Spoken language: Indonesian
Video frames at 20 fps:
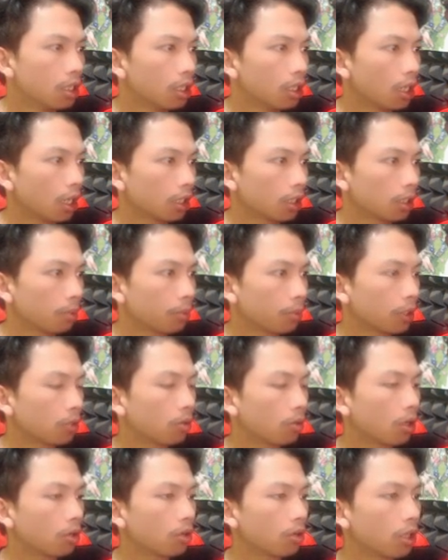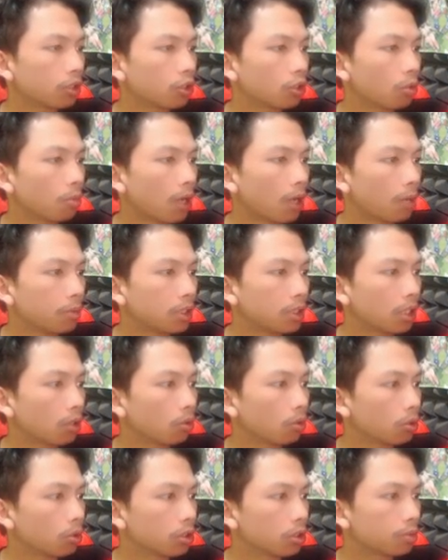Nah tapi gue udah coba bisa
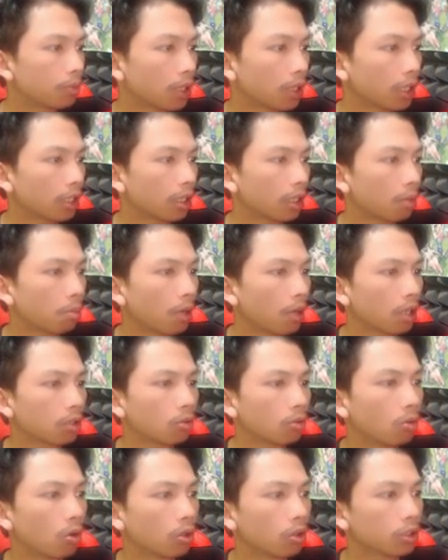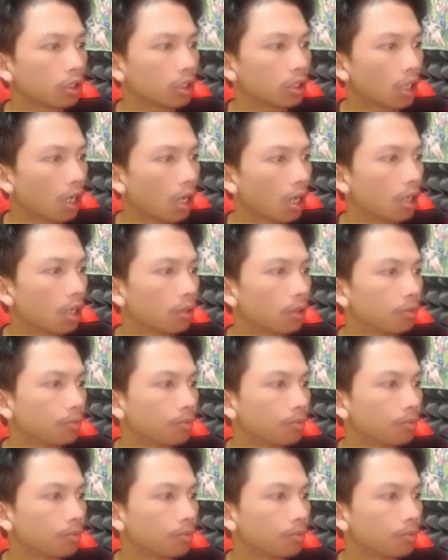lulus pakai Gepard, Luocha,